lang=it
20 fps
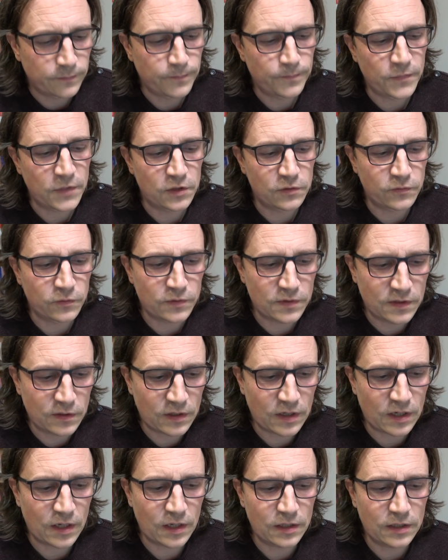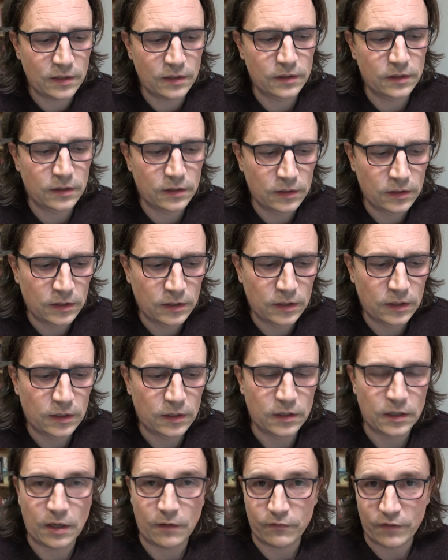Disfunzionali
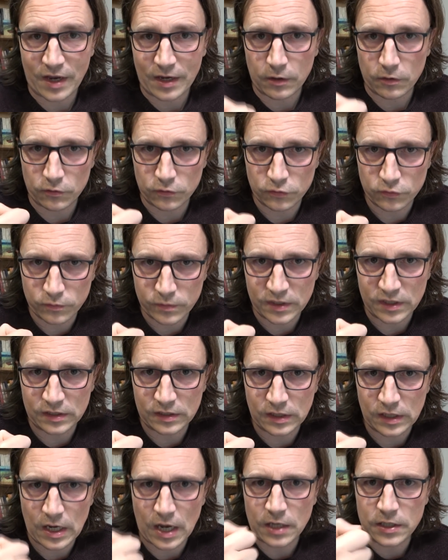che vengono subiti,